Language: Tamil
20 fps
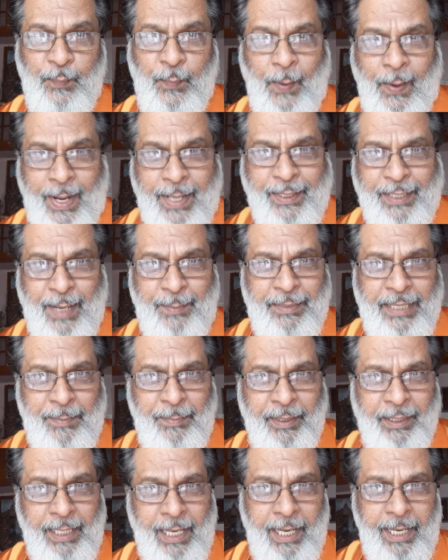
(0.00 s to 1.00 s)
வணக்கம்
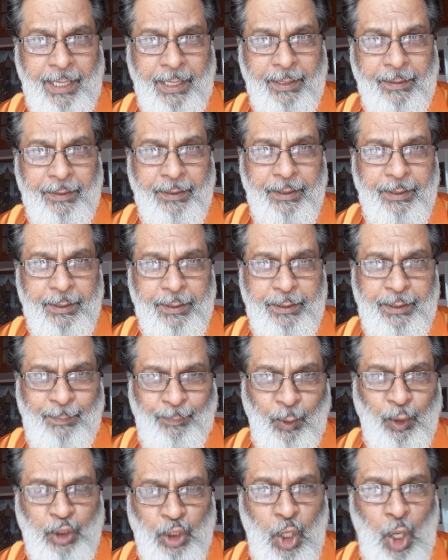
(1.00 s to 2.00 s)
நண்பர்களே
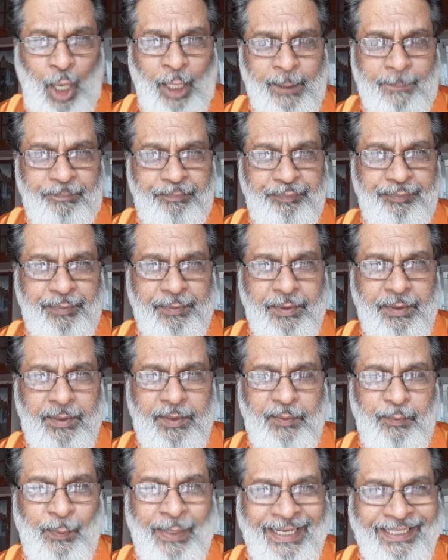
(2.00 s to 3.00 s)
இப்பொழுது நான்
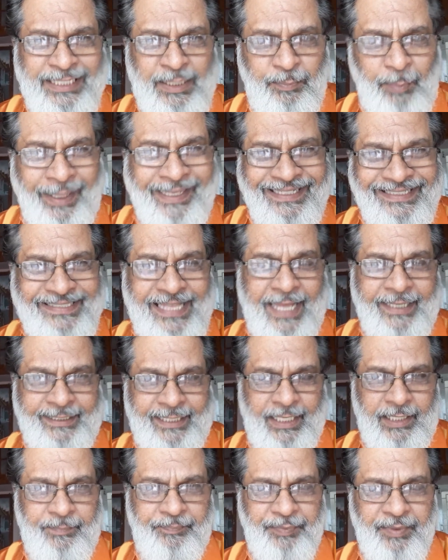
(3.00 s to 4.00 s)
வடக்கு
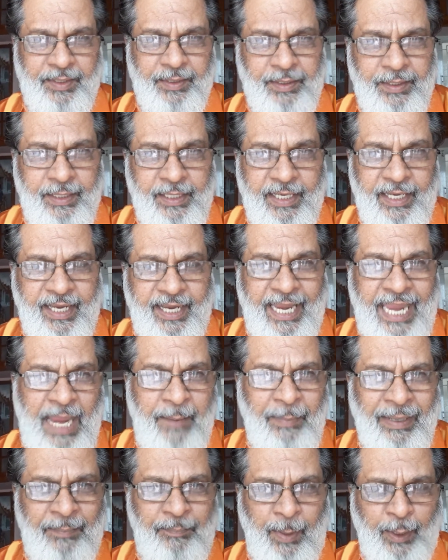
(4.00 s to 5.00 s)
பாகிஸ்தானில்
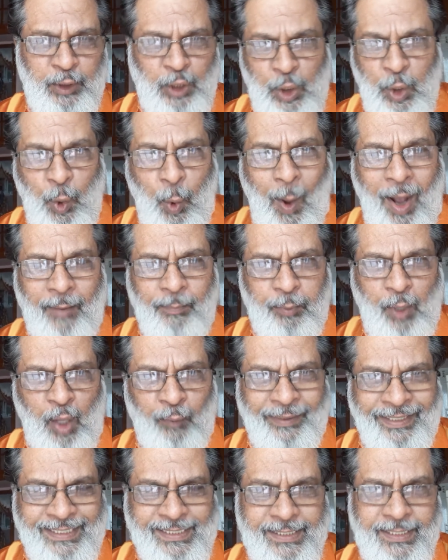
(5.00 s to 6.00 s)
ஹேபர் பக்தன்குவா
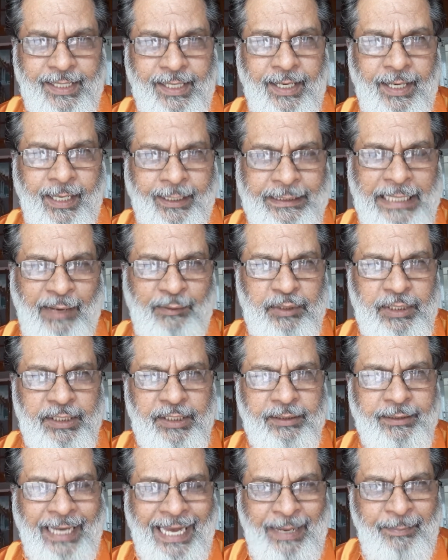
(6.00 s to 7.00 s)
ப்ராவின்ஸ் அதாவது
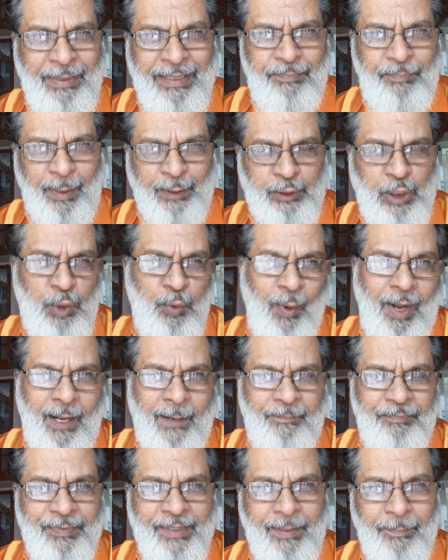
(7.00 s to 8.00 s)
கைபர் பக்தன்குவா
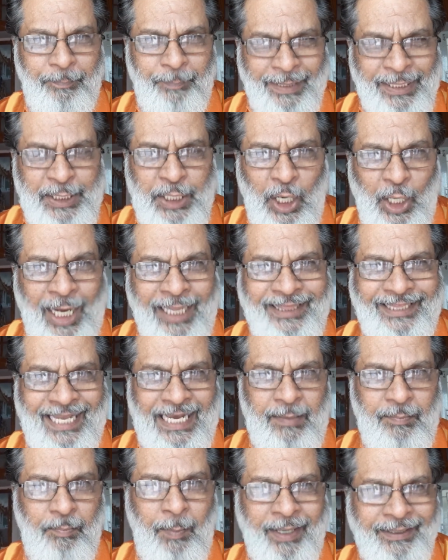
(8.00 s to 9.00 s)

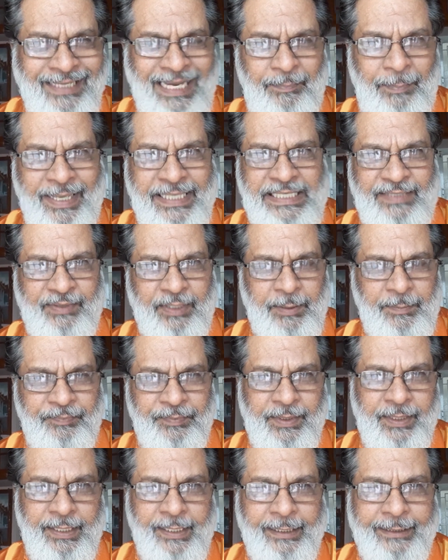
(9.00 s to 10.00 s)
பெருங்கானத்தில் மக்கள் பேசி வரும்
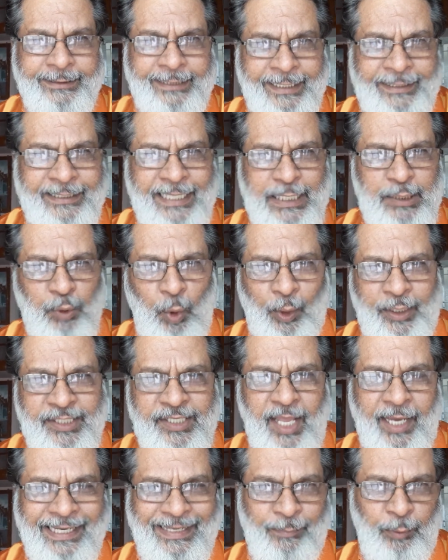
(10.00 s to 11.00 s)
இந்த
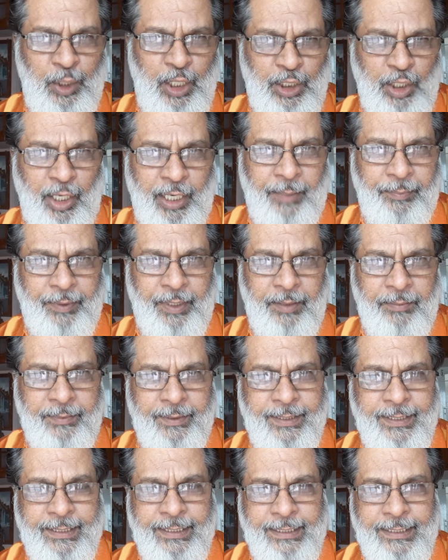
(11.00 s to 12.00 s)
கொகிஸ்தானி மொழியில் காணப்படும்
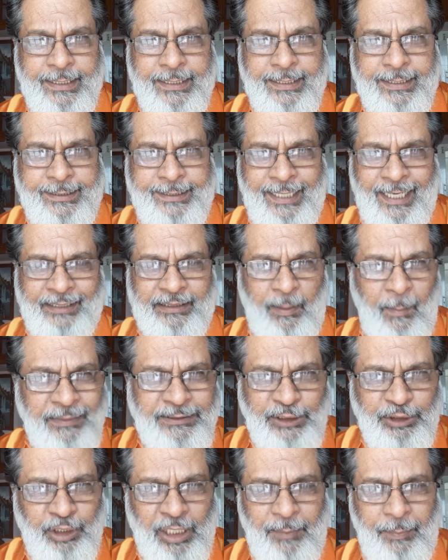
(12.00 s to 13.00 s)
சில
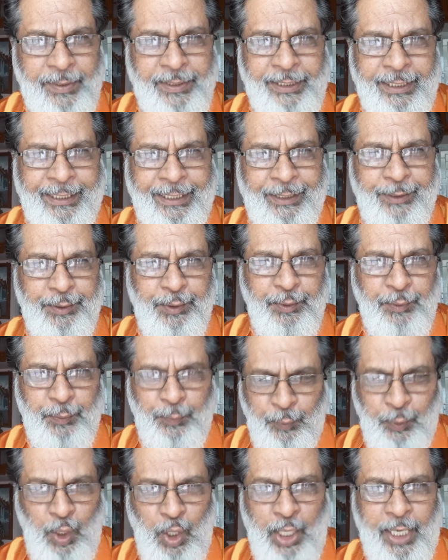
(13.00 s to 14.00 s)
தமிழ்ச்சொற்களை பற்றி
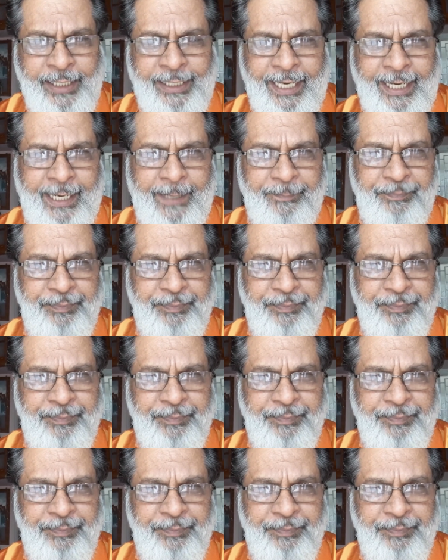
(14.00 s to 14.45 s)
உங்களிடையே